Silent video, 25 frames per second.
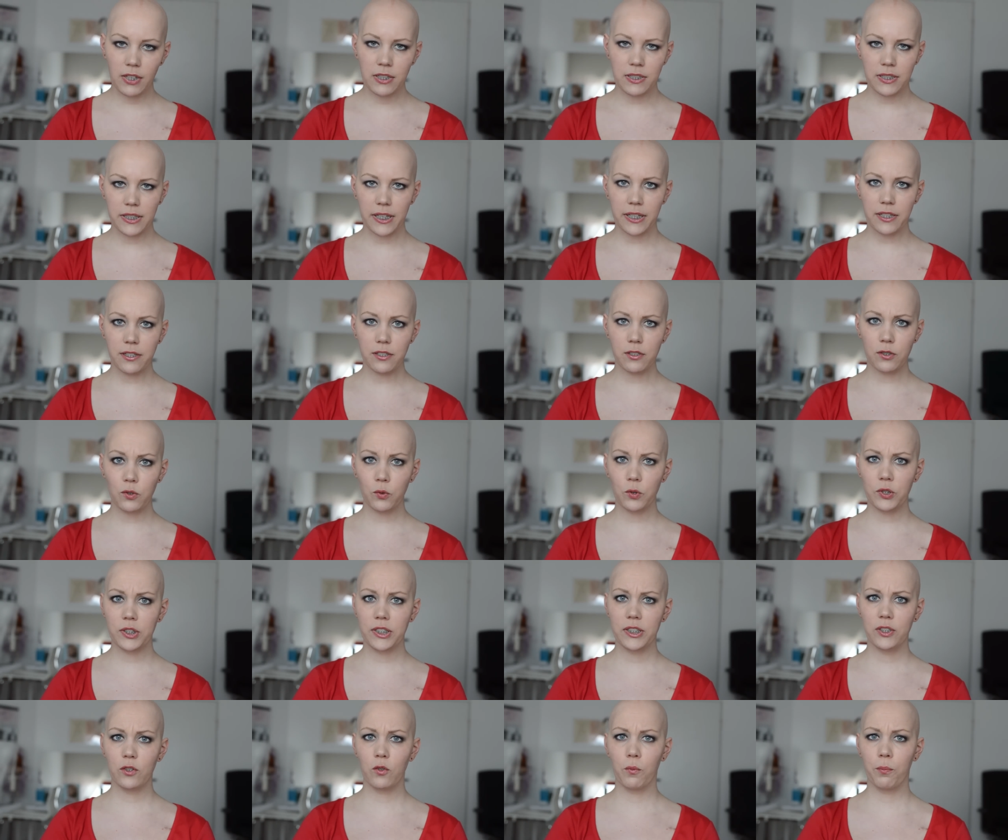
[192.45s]
denn
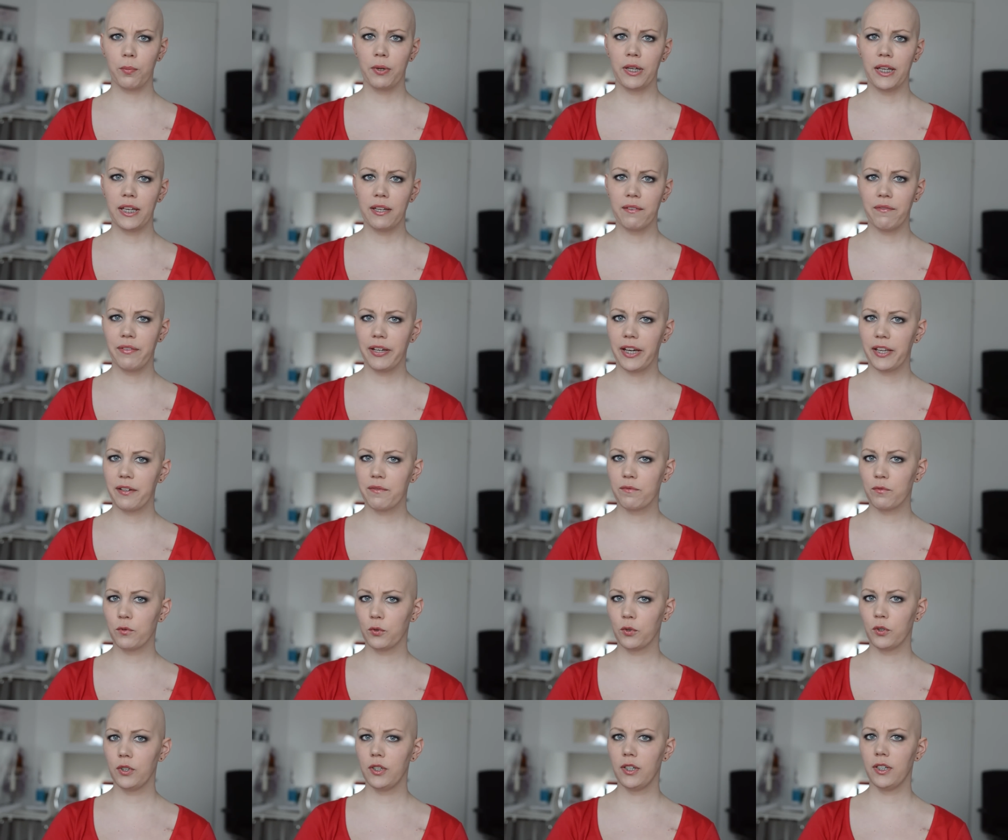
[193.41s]
durch die OP werden
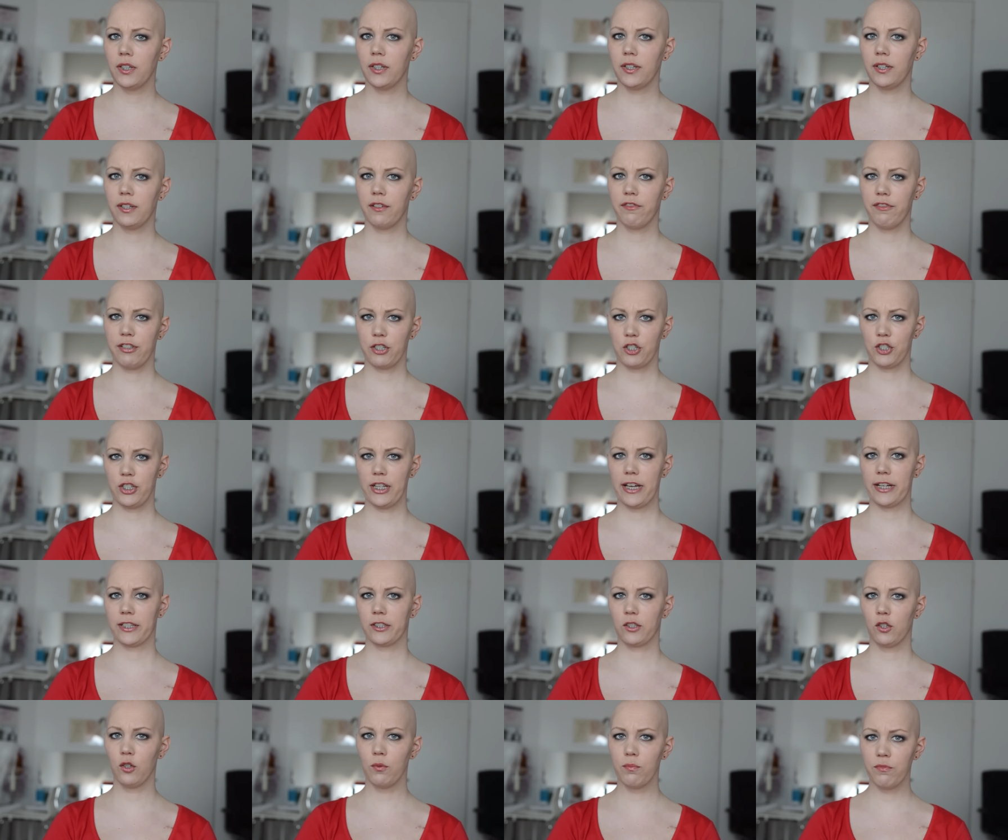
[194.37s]
wohl äh,
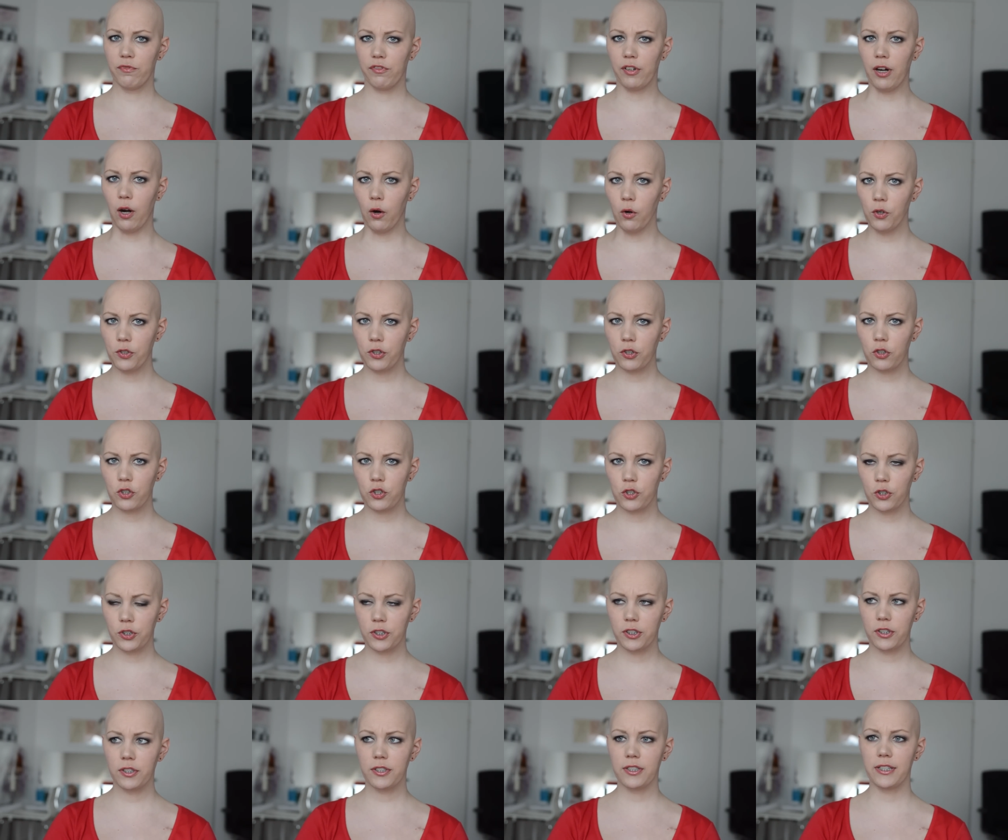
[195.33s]
verstärkt Lymphe
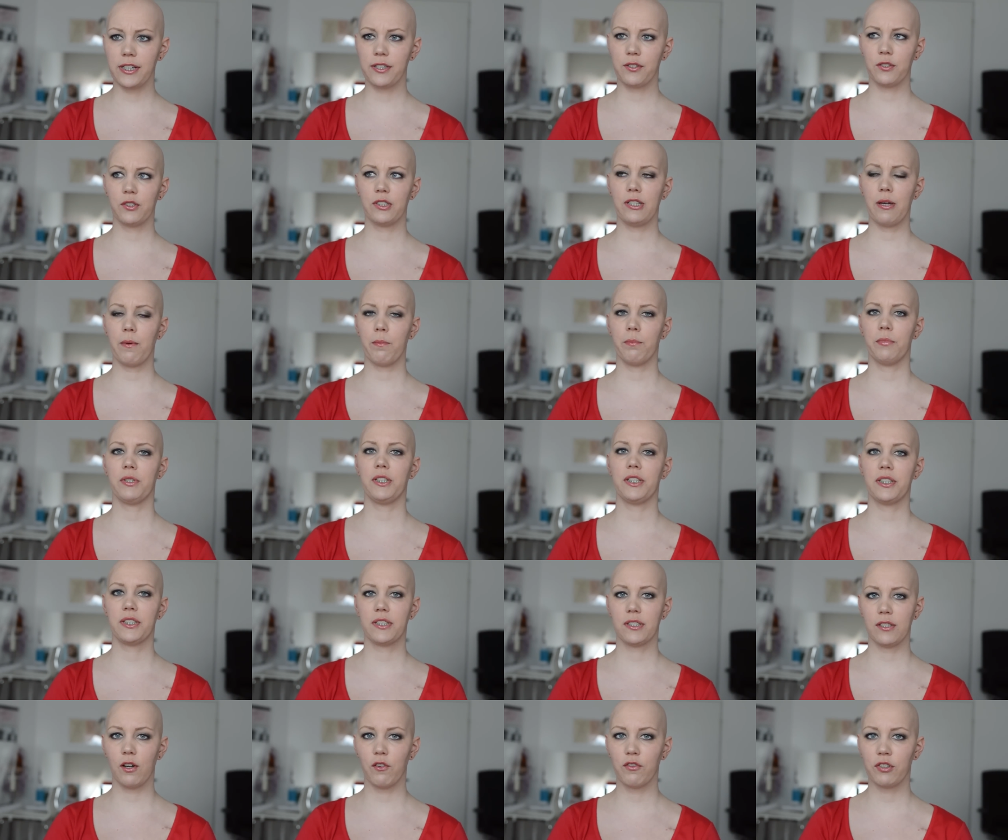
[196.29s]
ausgeschüttet. Also ich habe mich
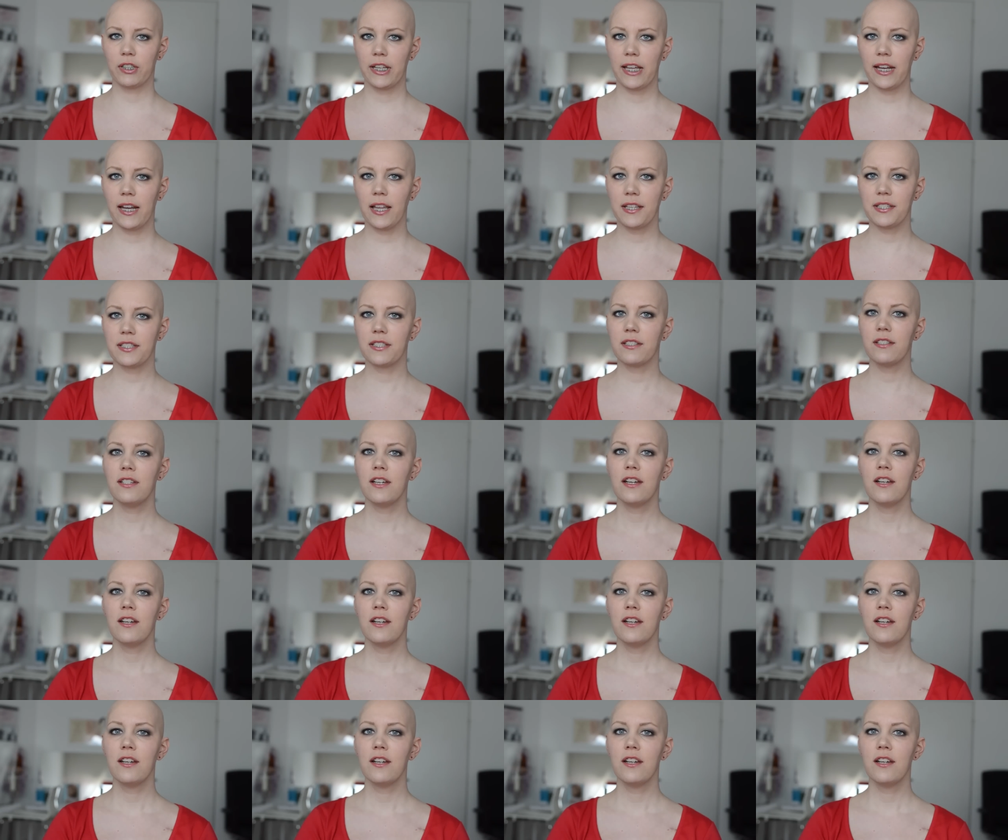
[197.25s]
jetzt aufklären lassen